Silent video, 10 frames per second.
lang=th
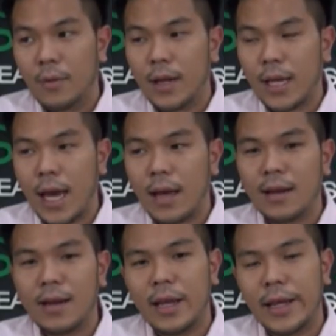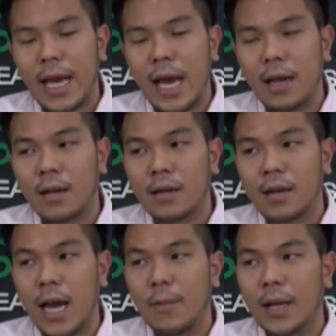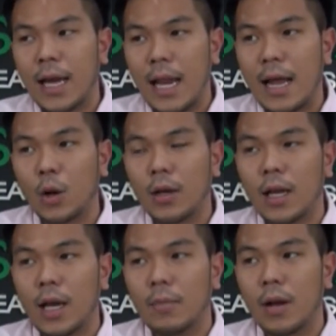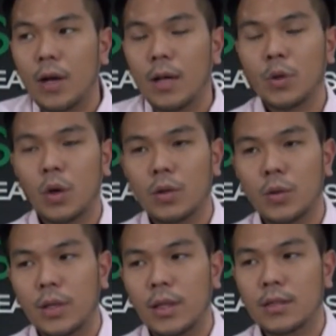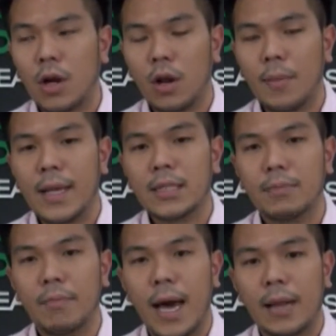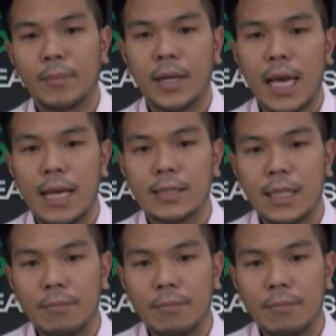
ให้บริการในการค่าบริการล้างรถนะครับเราเริ่มต้นอยู่ที่280 บาทเป็นกา